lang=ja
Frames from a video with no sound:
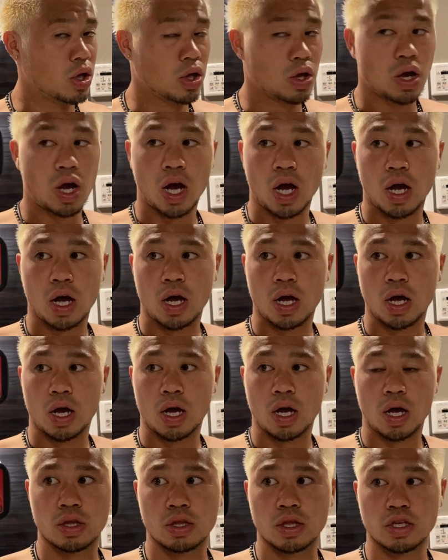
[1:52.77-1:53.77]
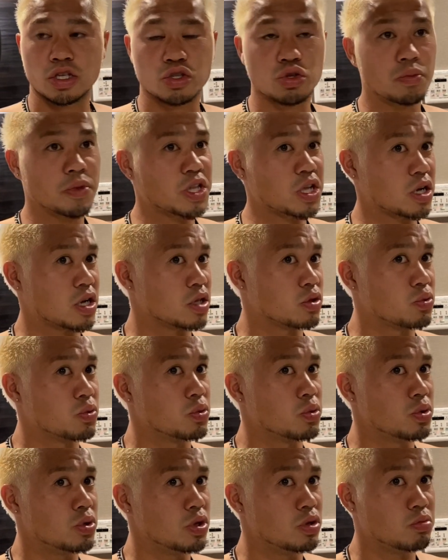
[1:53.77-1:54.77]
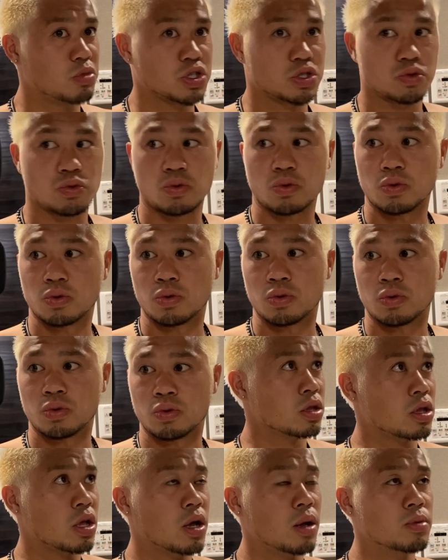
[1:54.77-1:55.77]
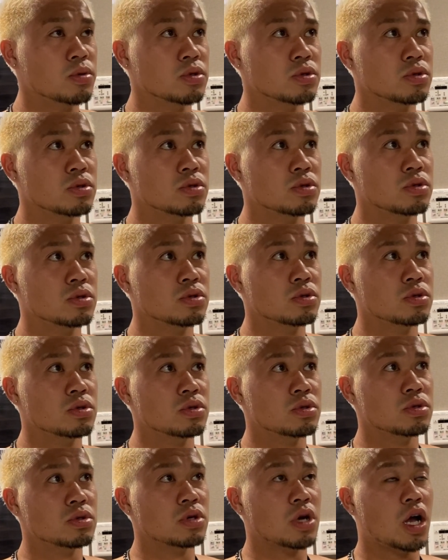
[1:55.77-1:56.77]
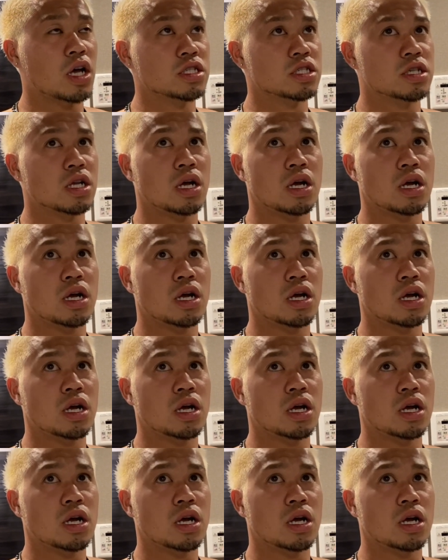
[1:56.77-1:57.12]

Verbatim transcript: あなぜ染めたかと言いますと多分明日